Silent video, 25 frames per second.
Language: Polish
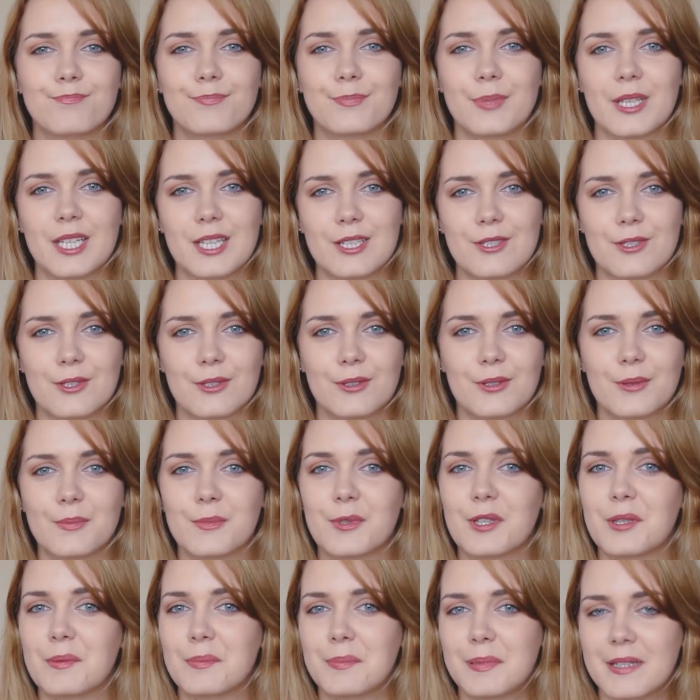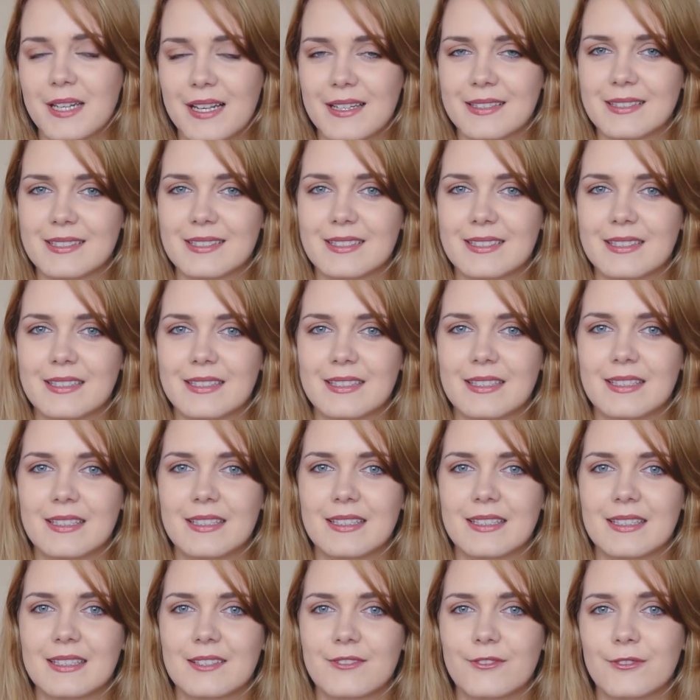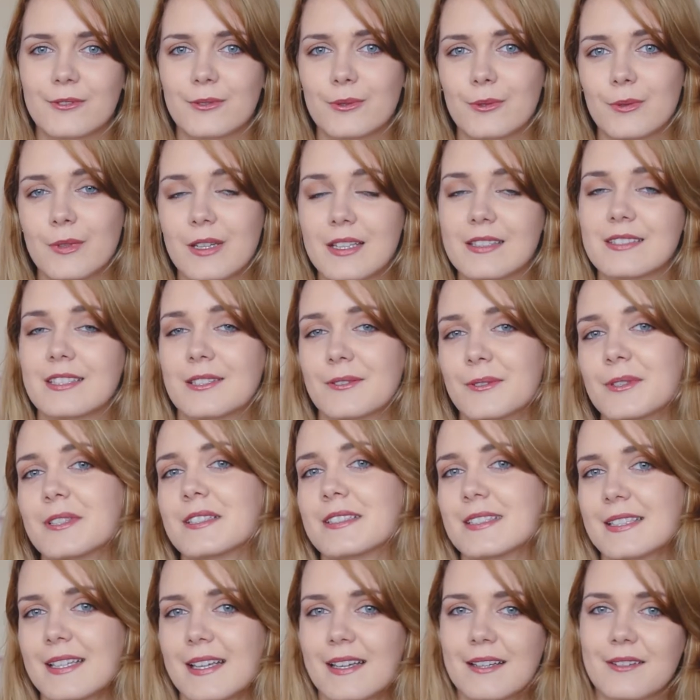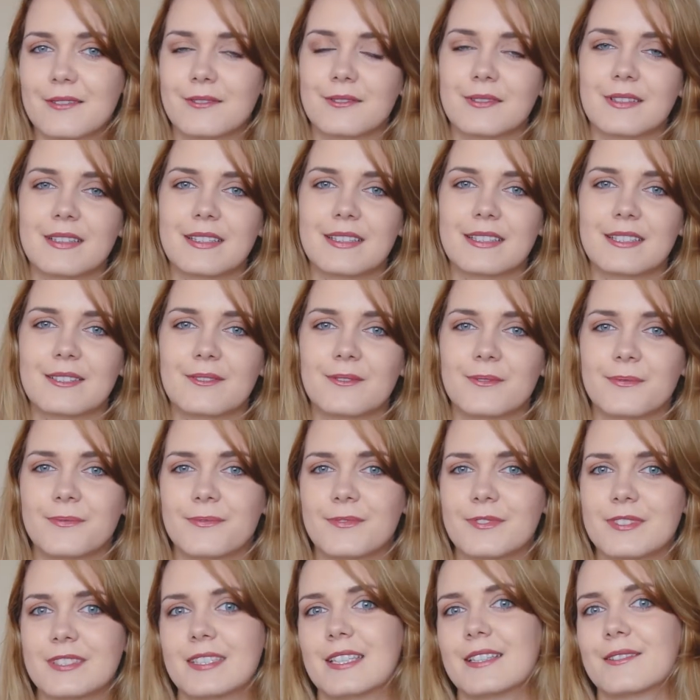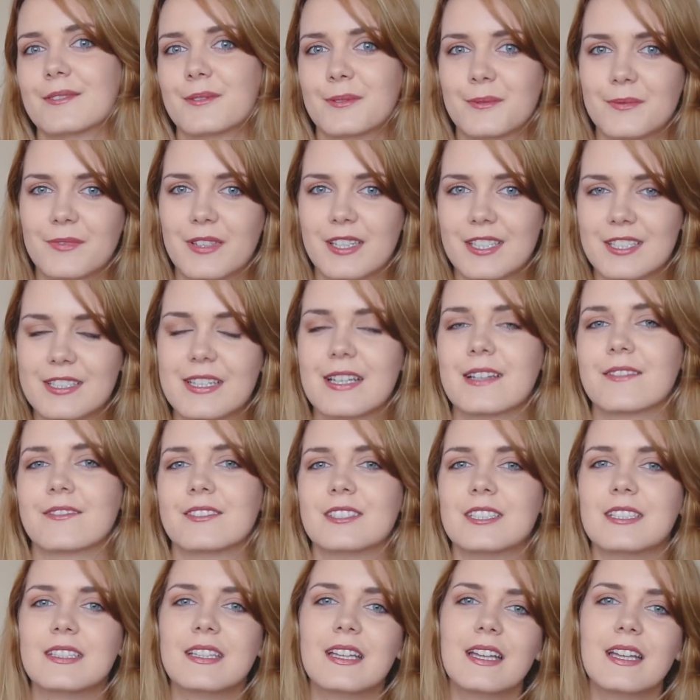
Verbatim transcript: pieszo do mojej pracy, która znajduje się w centrum Warszawy.